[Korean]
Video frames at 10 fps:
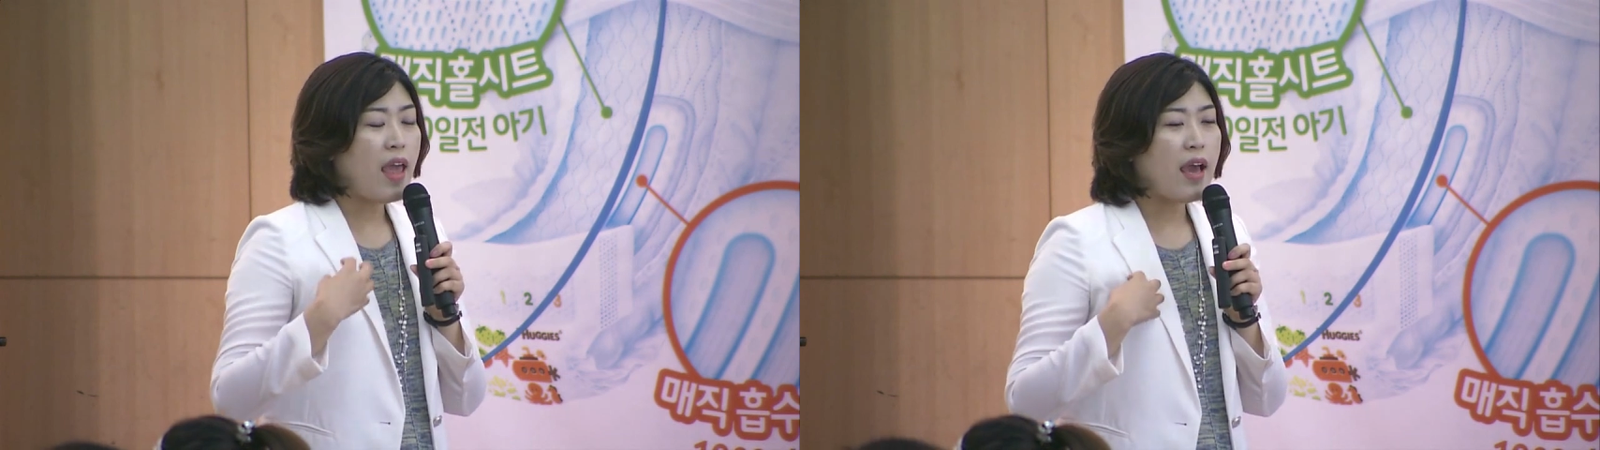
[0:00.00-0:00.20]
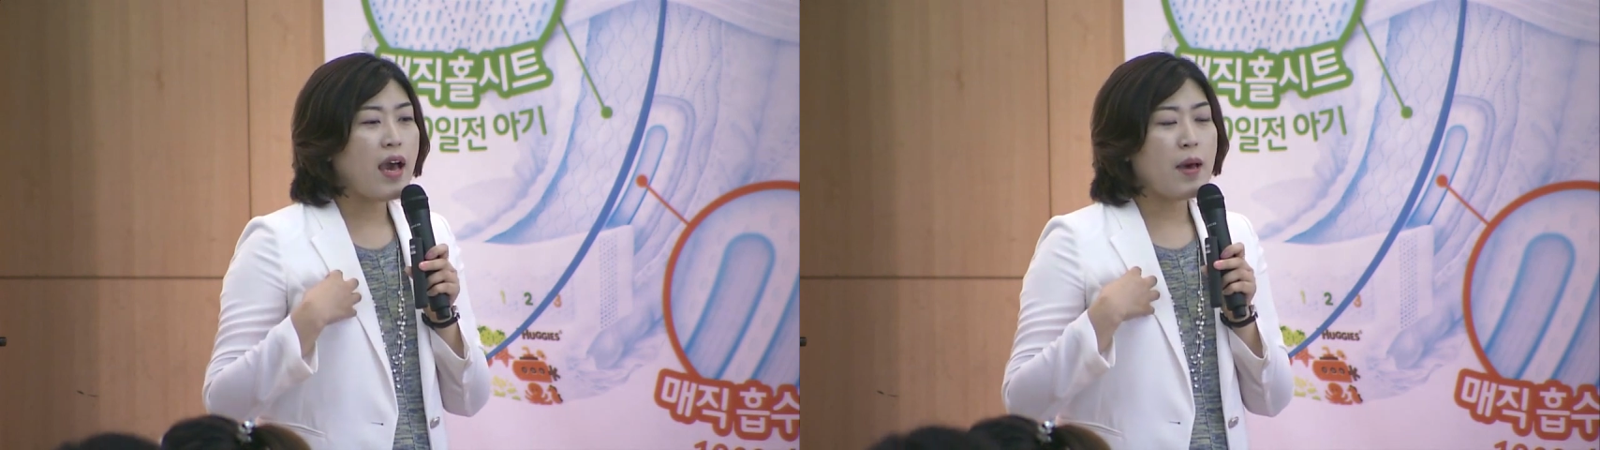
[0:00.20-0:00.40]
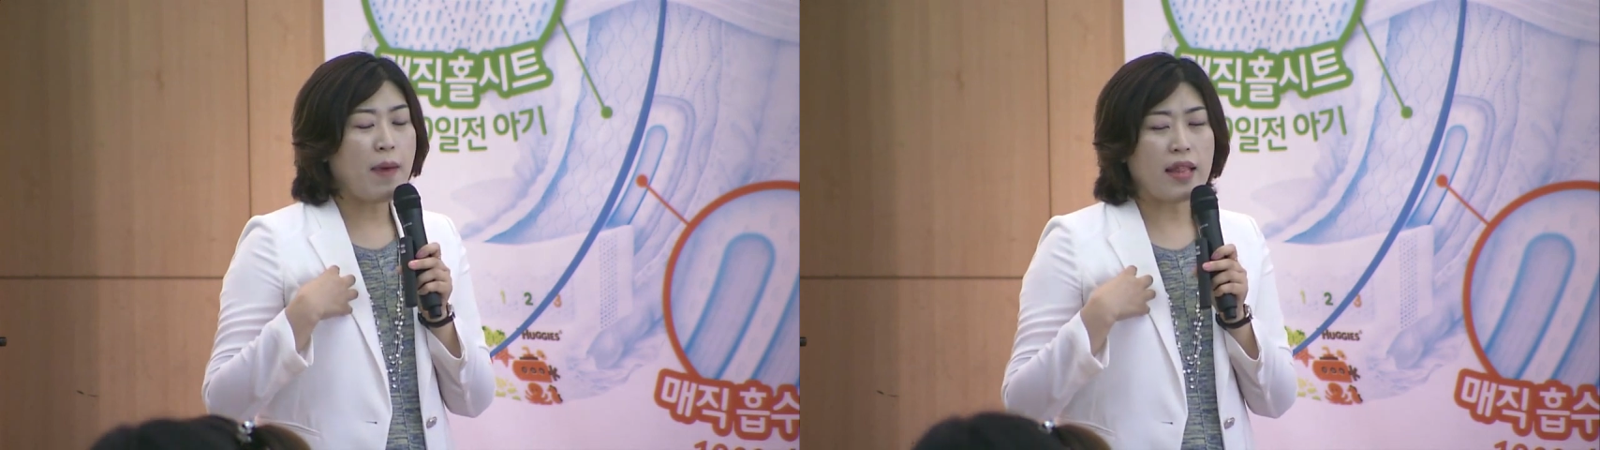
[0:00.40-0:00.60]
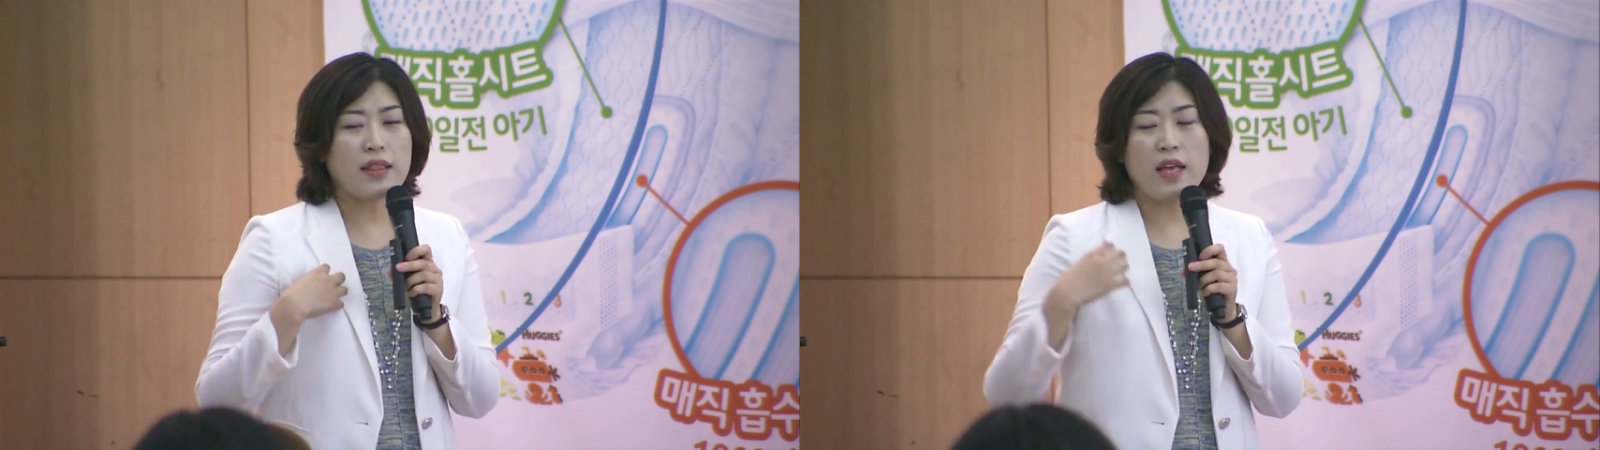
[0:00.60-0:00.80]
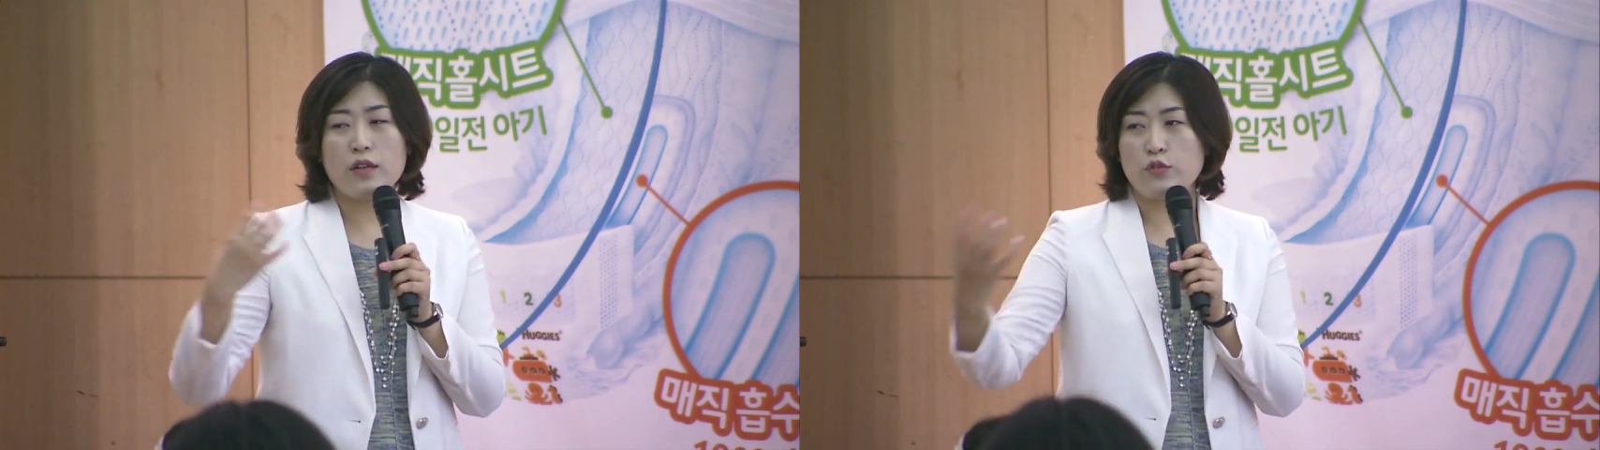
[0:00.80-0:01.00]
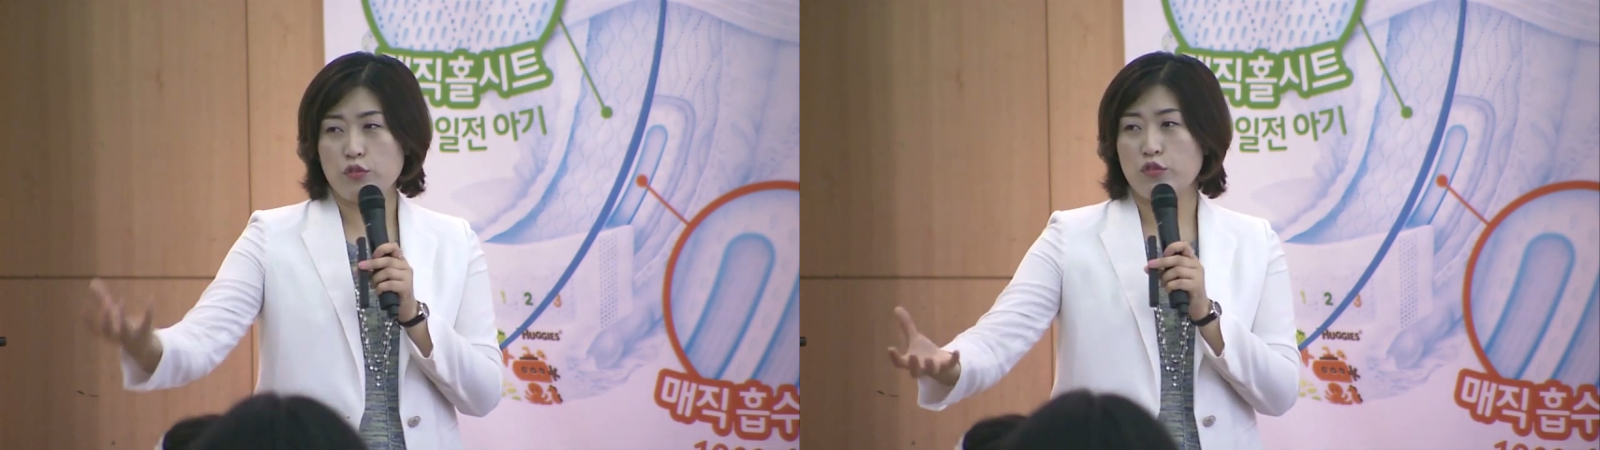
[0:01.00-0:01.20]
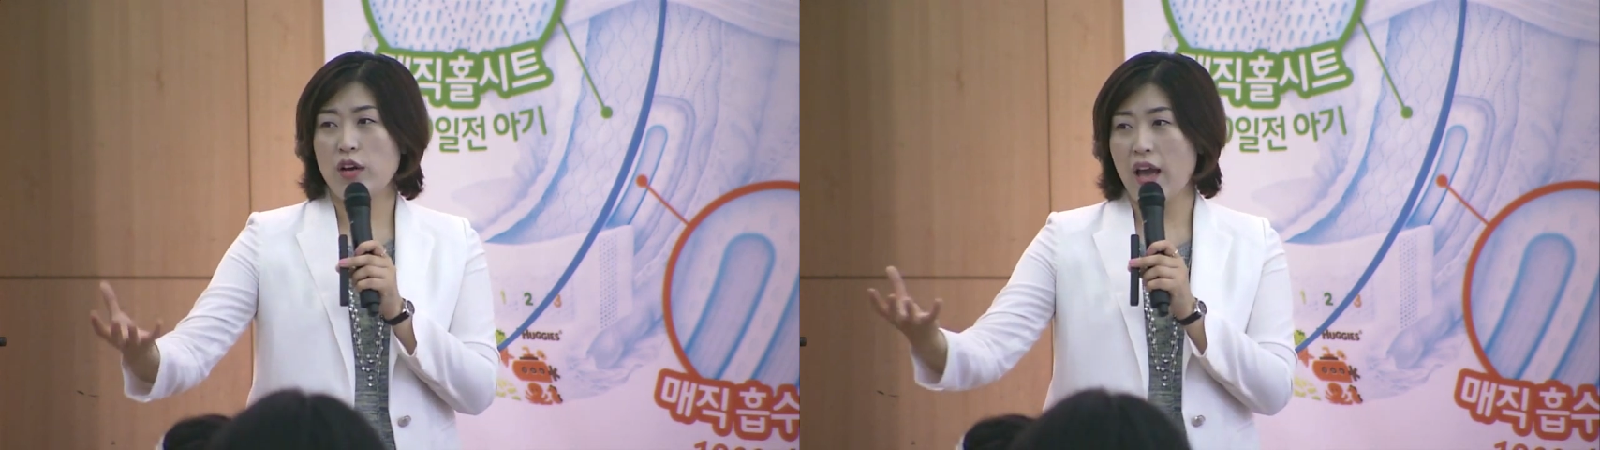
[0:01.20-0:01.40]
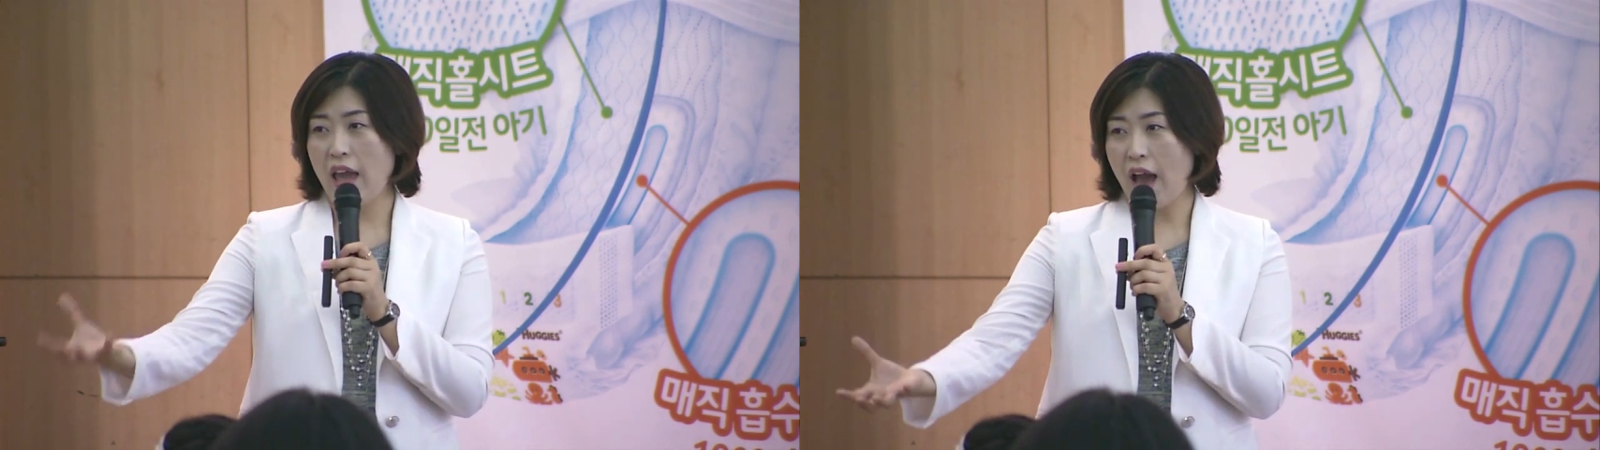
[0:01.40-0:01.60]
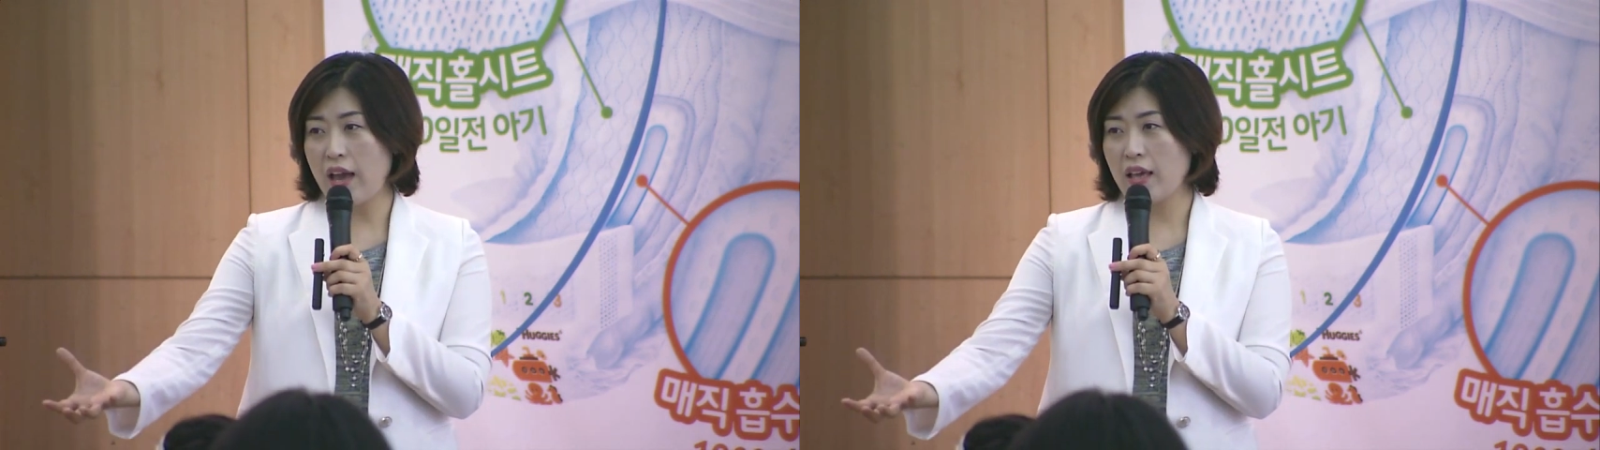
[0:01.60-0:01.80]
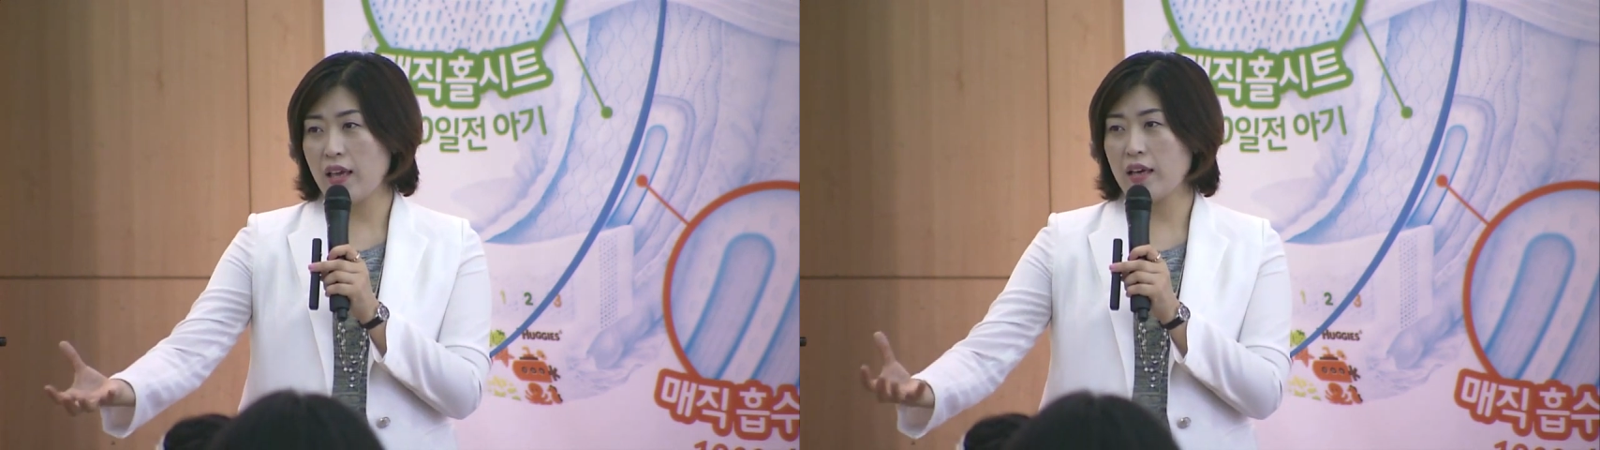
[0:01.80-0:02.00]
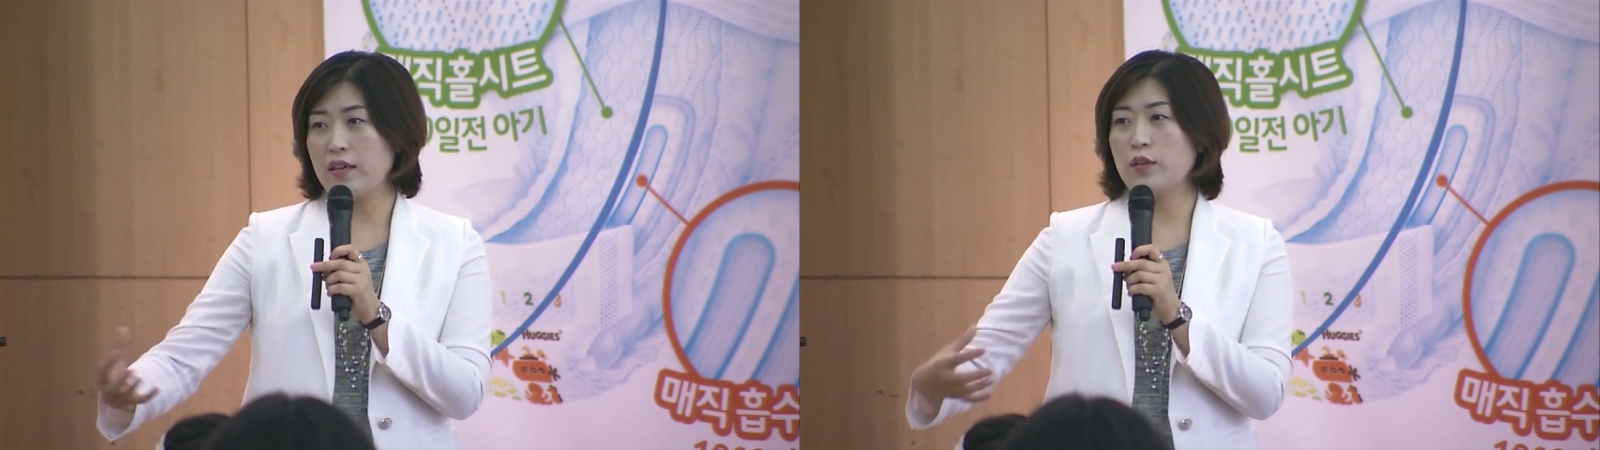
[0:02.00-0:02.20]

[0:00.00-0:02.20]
내가 만날 누군가의 아이